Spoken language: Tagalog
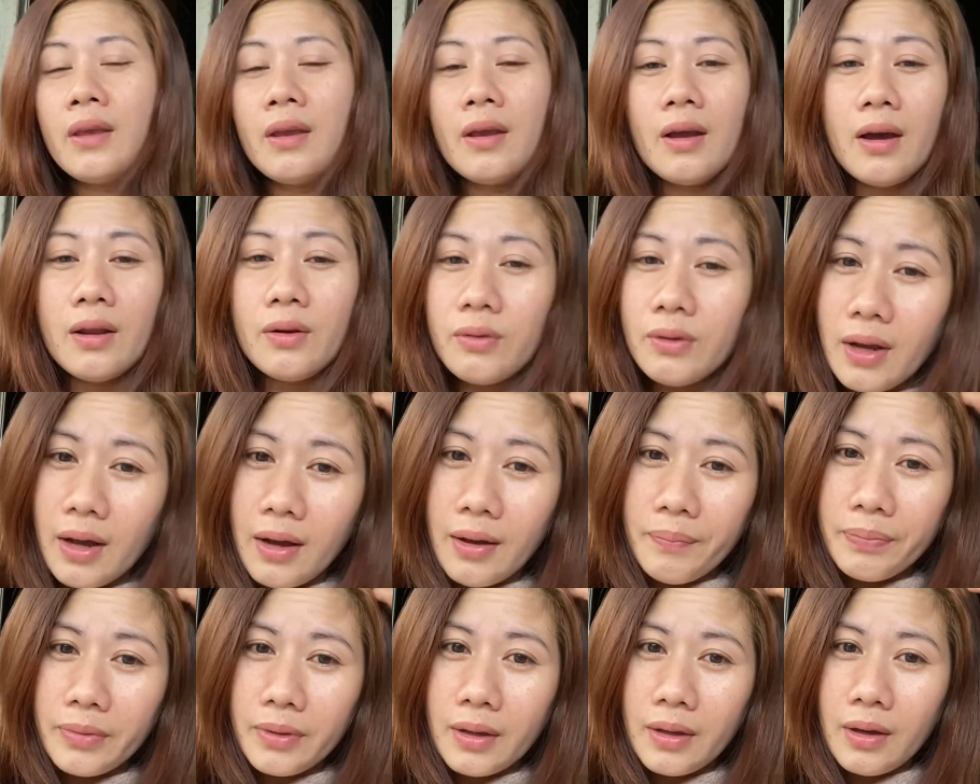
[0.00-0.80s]
ano na,
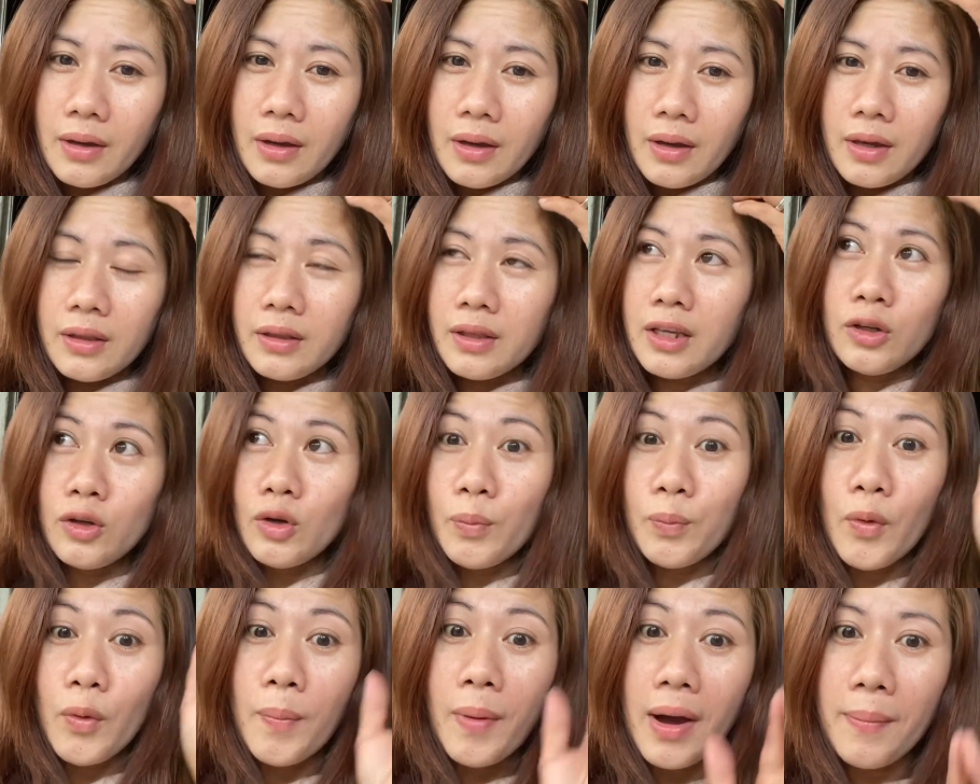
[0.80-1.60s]
hindi niyo
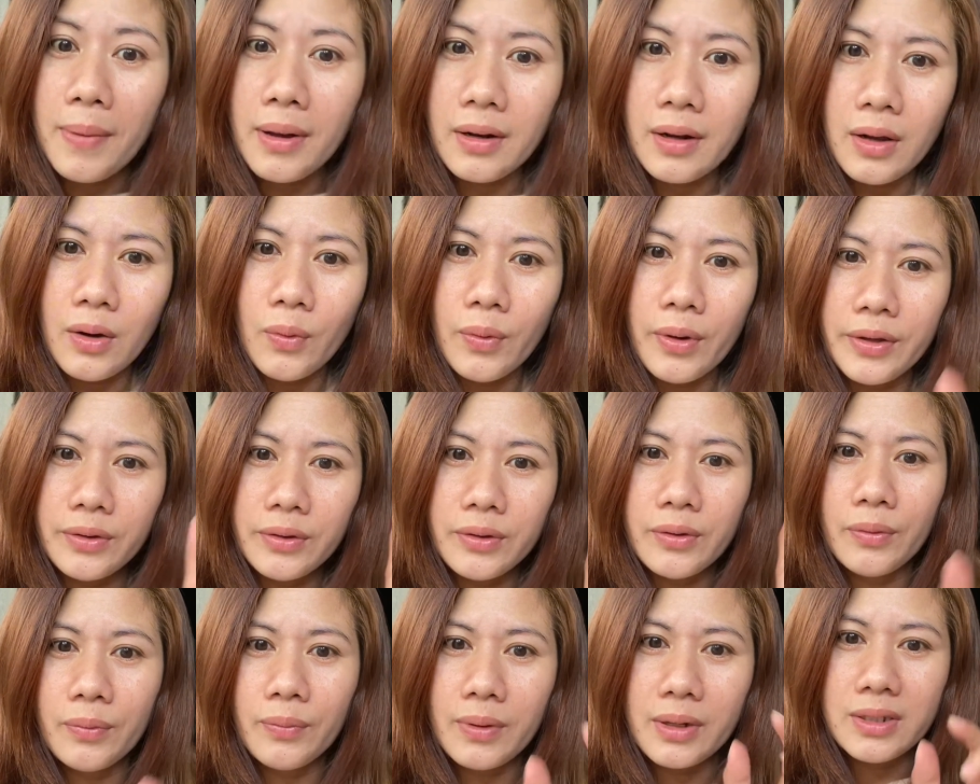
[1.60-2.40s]
po babanlawan
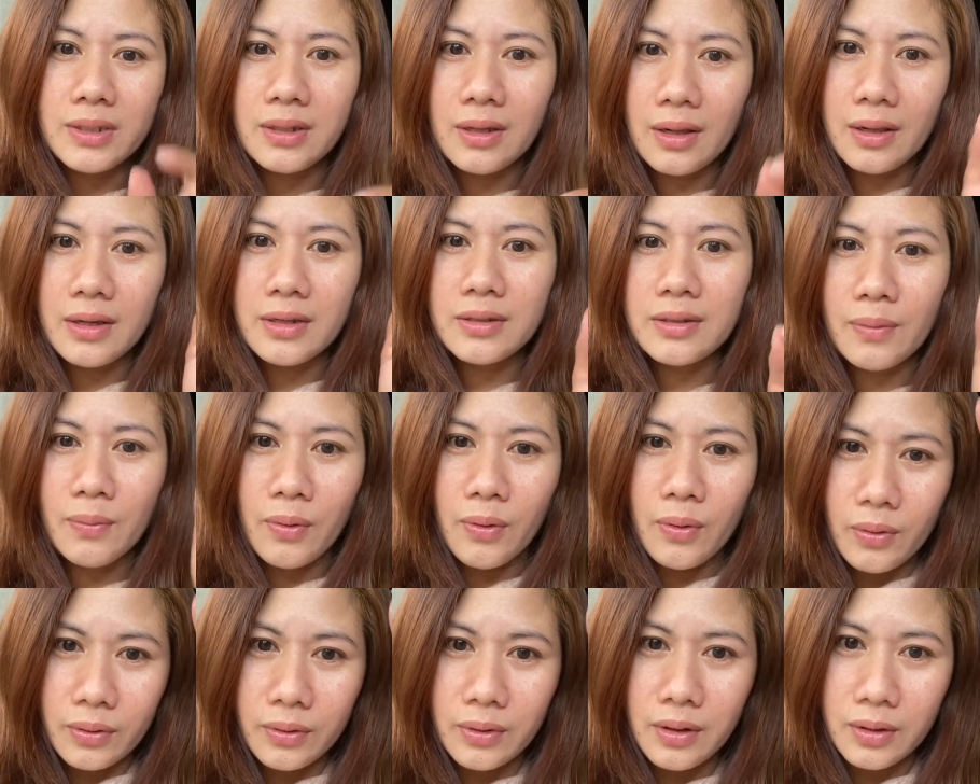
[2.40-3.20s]
yung plastigan sa
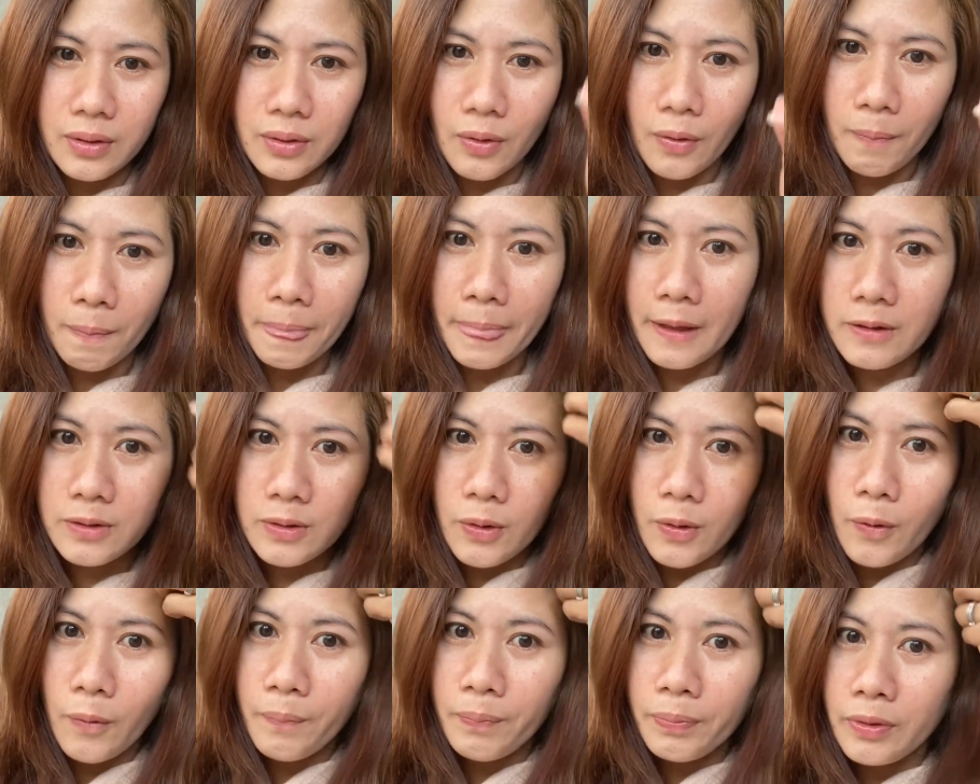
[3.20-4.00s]
buhok niyo.
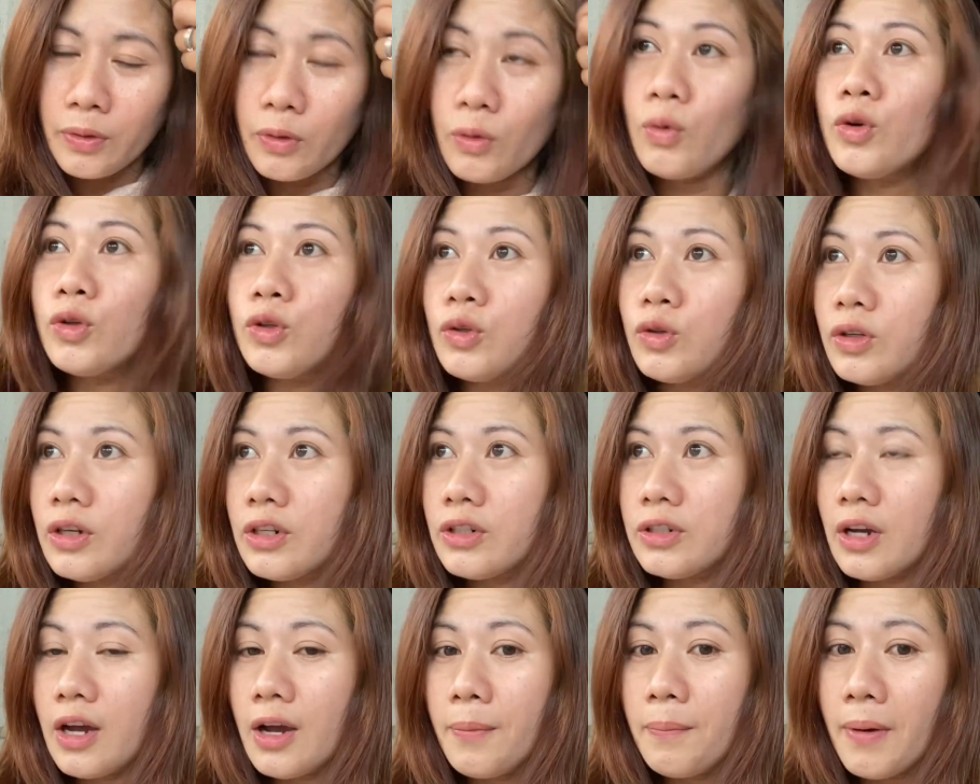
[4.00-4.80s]
So, doon niyo na
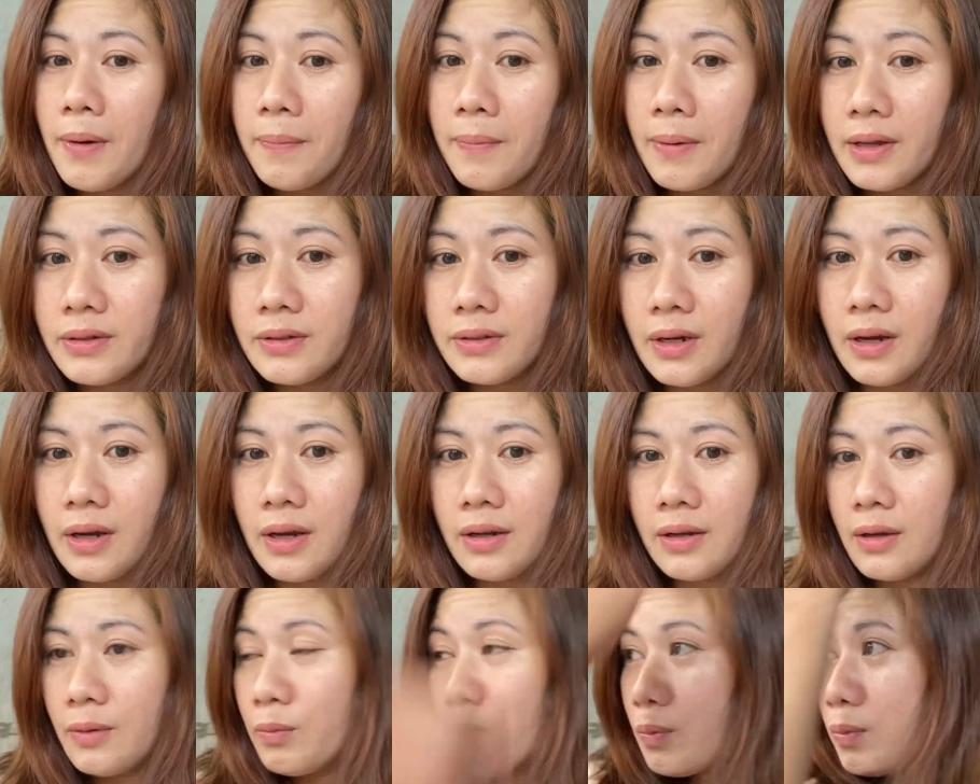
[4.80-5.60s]
siya paplansyahin.
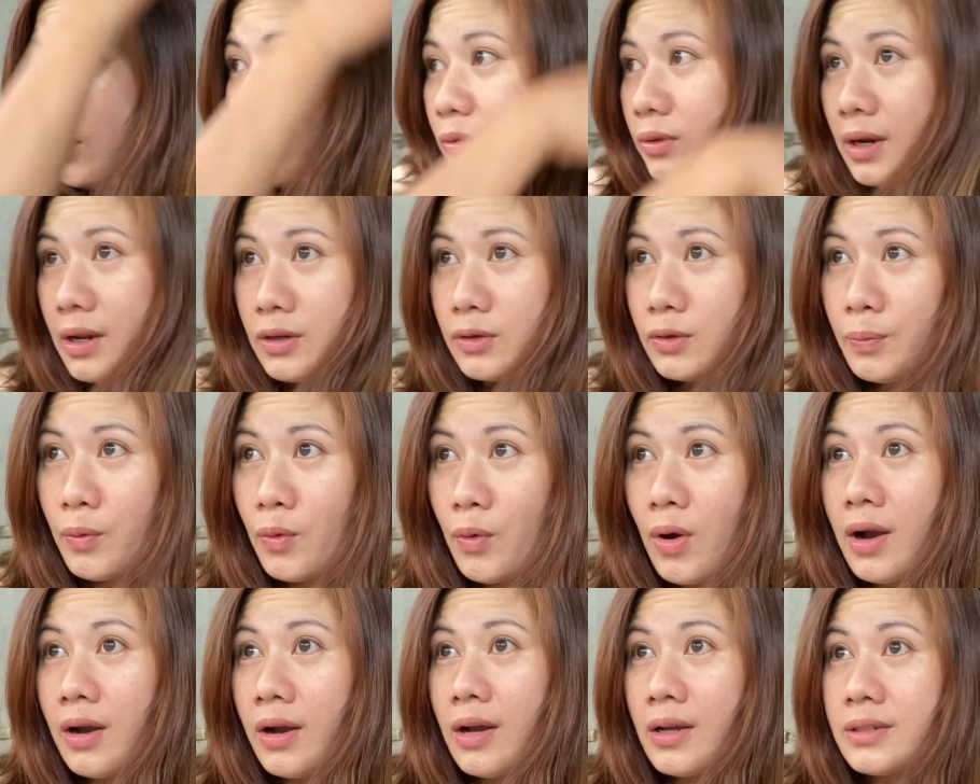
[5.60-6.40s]
I-blow dry niyo po
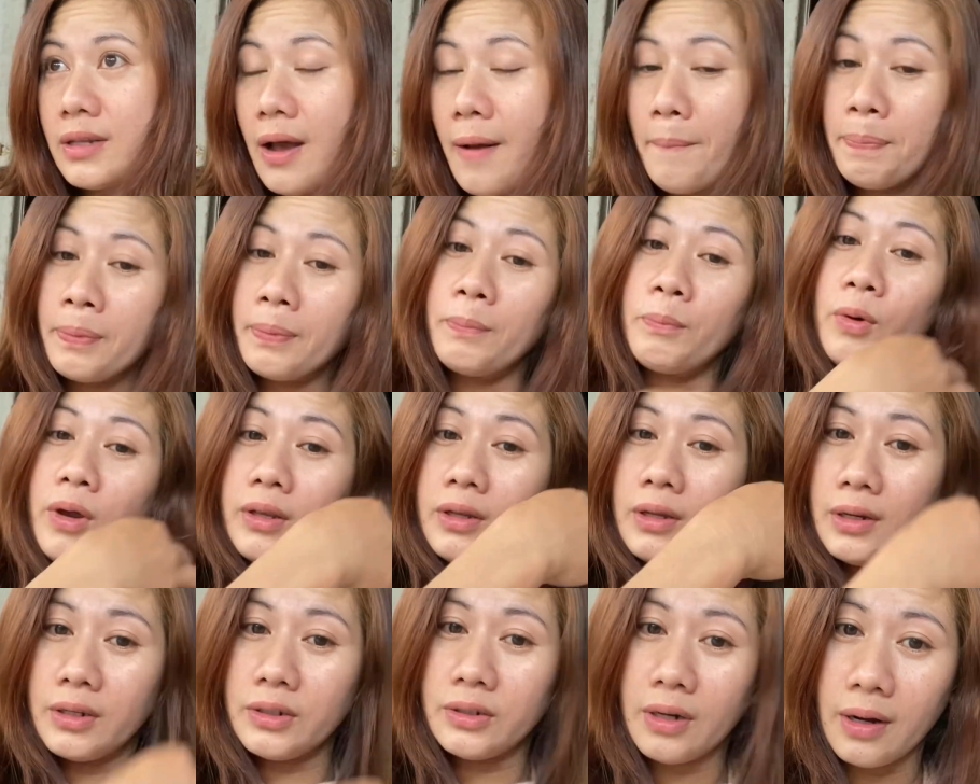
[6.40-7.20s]
hanggang sa
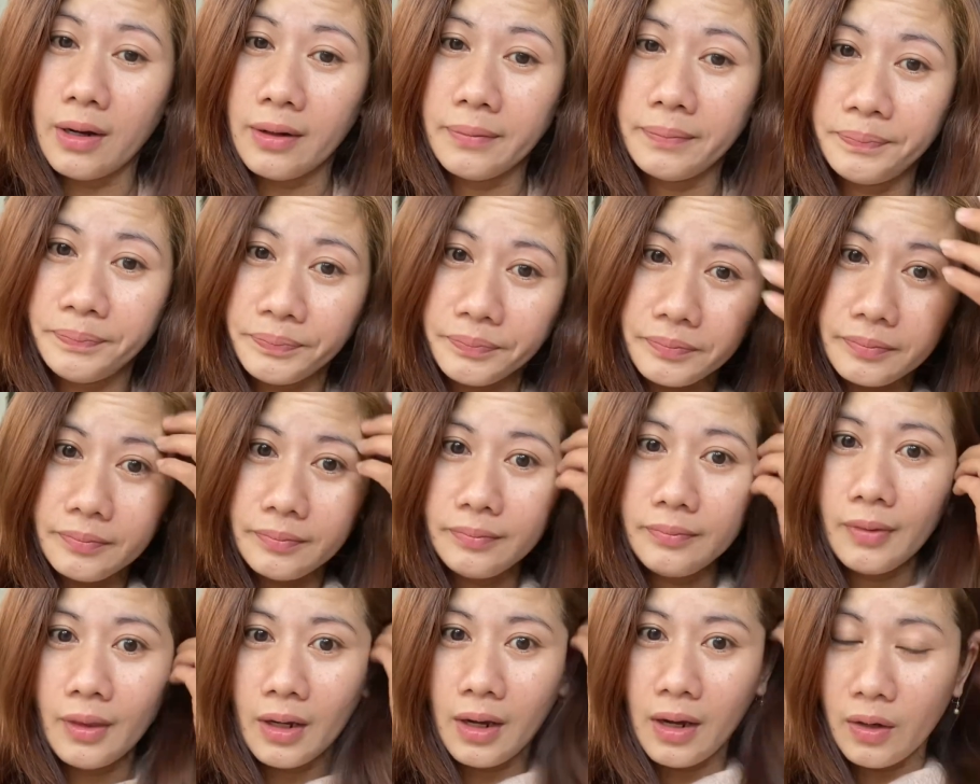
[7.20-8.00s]
pwede na siyang,
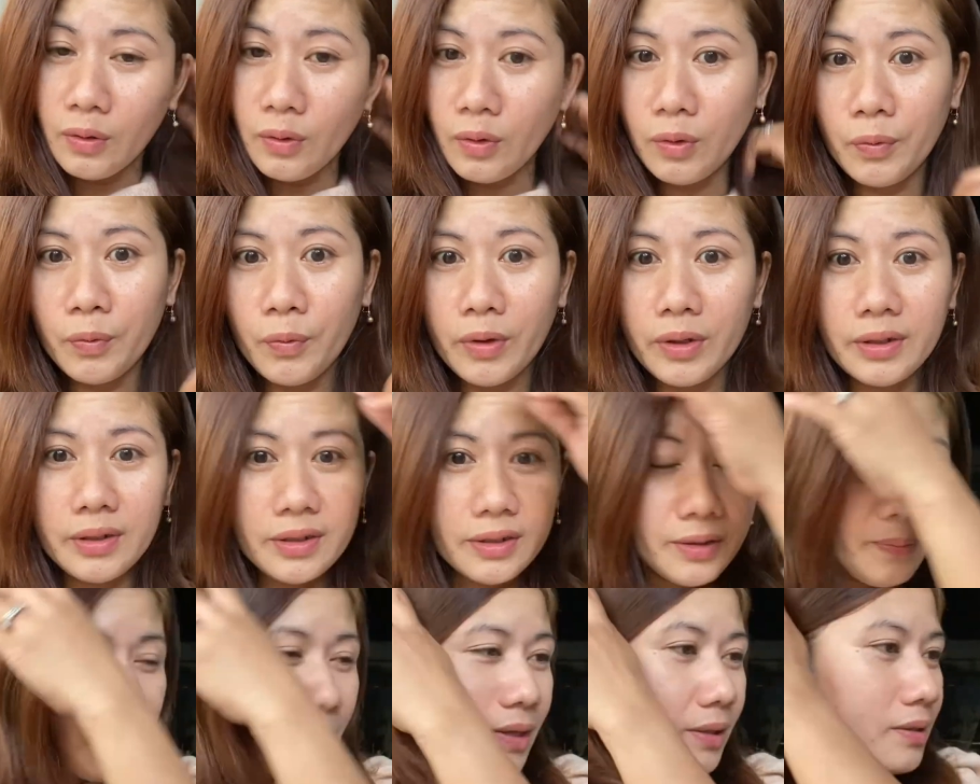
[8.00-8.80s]
ano, pwede na
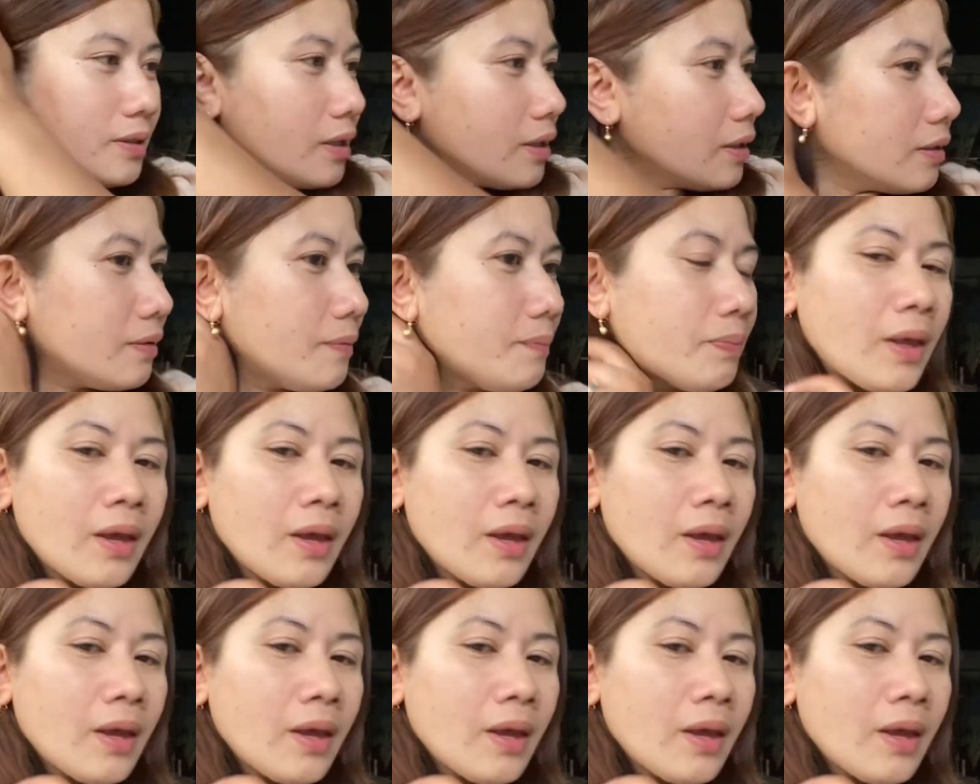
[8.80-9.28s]
siyang plansyahin.